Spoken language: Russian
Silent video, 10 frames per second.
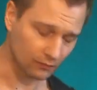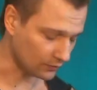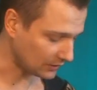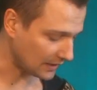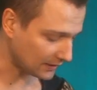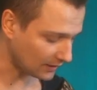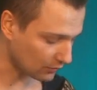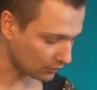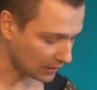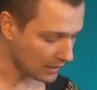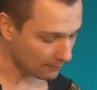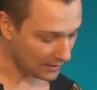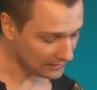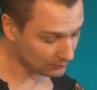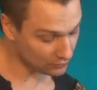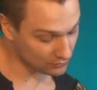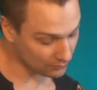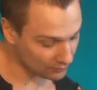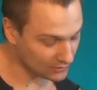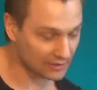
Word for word: вот на этот аккорд. Поэтому